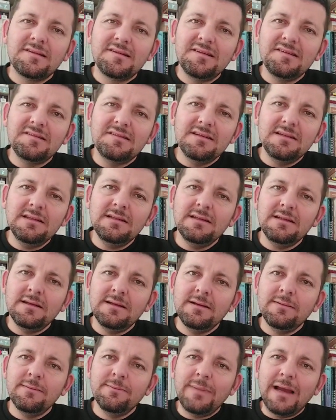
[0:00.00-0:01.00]
Sizin
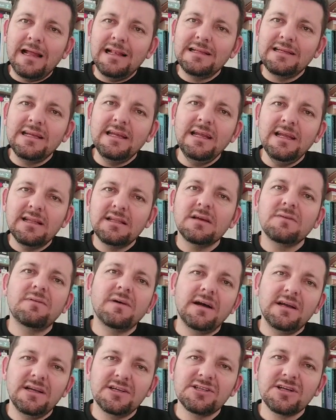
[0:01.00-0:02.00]
belki ilk
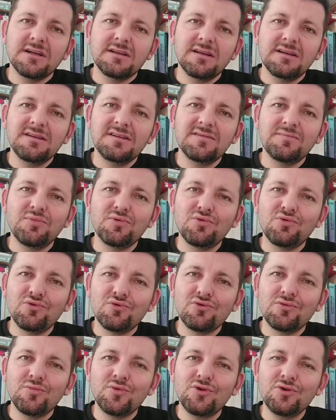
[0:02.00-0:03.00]
defa yaşadığınız bu
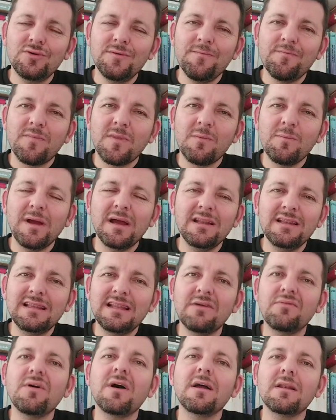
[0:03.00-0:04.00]
durumu
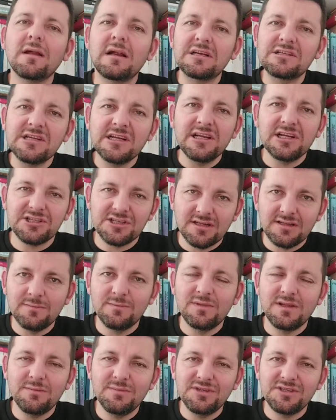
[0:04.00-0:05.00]
ben defalarca
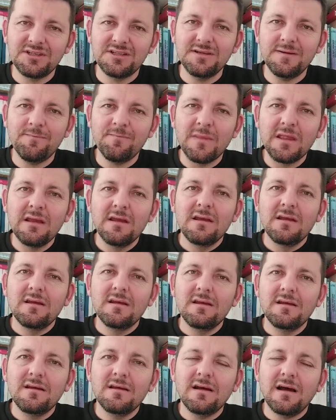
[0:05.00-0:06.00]
yaşadım demişti.
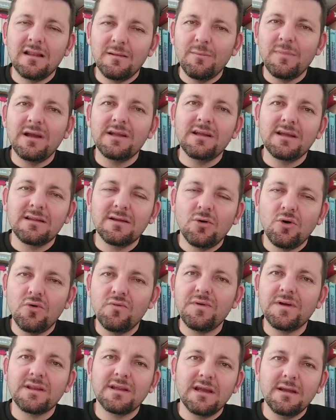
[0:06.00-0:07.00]
Almanya'da
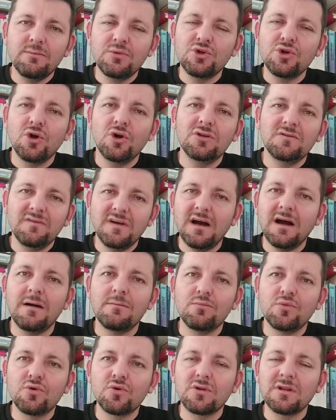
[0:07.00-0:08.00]
Hoffenheim, Köln ve
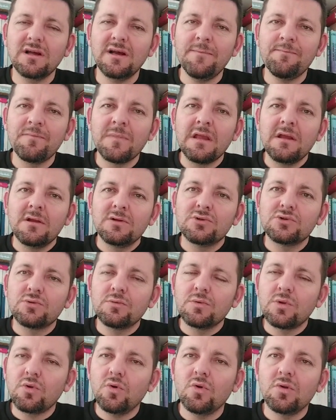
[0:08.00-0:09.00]
Hamburg'la
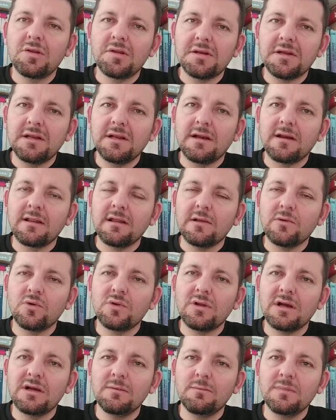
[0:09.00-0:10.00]
son sıralardan
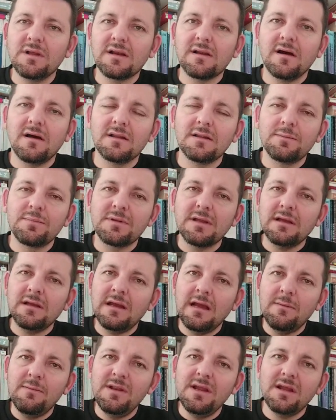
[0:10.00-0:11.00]
o takımları alıp
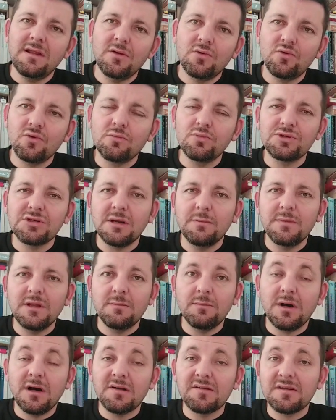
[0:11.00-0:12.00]
da hem ligde tutmuş hem
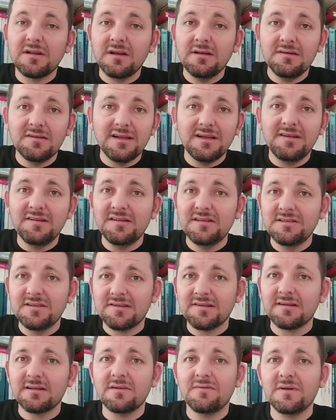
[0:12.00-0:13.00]
de bazılarını
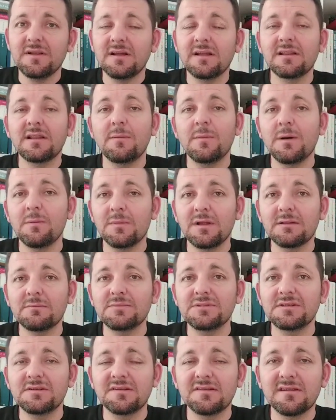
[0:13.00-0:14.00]
8. sırada falan
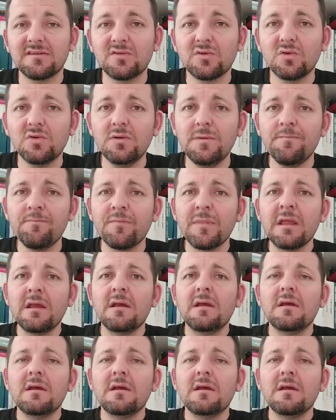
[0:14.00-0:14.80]
tamamlatmıştı sezonu.